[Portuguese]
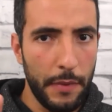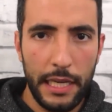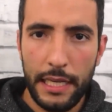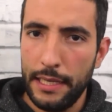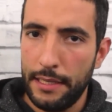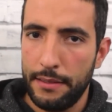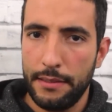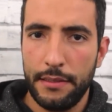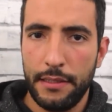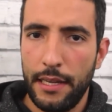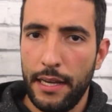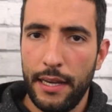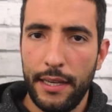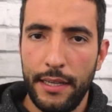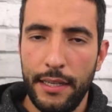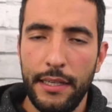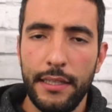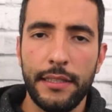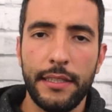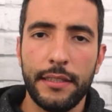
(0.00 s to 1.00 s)
Beleza, até
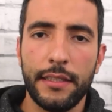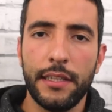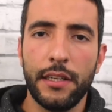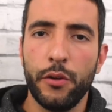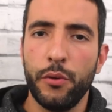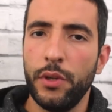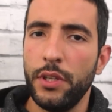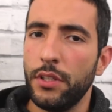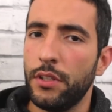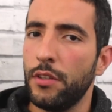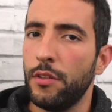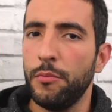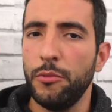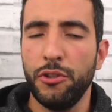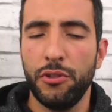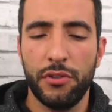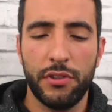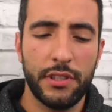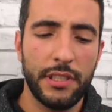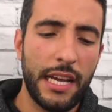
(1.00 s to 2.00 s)
aí tá tranquilo, todo
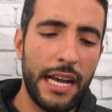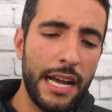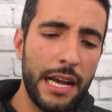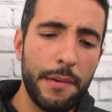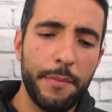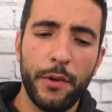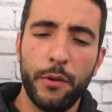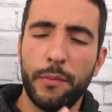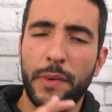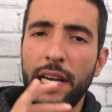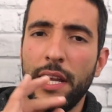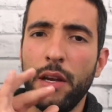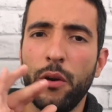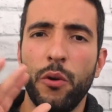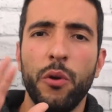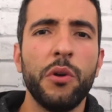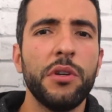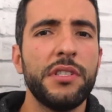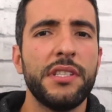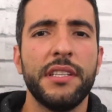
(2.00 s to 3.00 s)
mundo sabe, o buy and
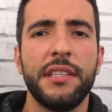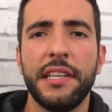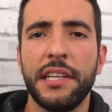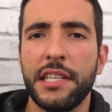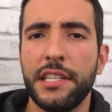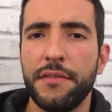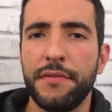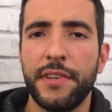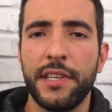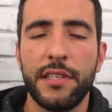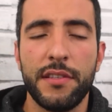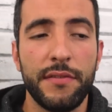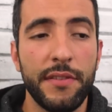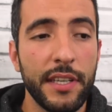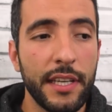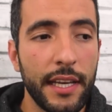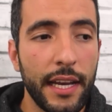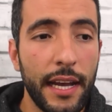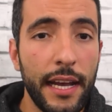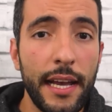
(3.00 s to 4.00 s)
hold você tem que
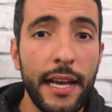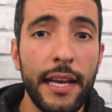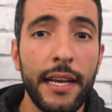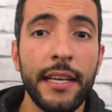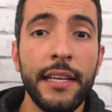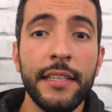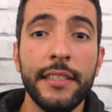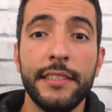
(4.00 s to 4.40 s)
diversificar,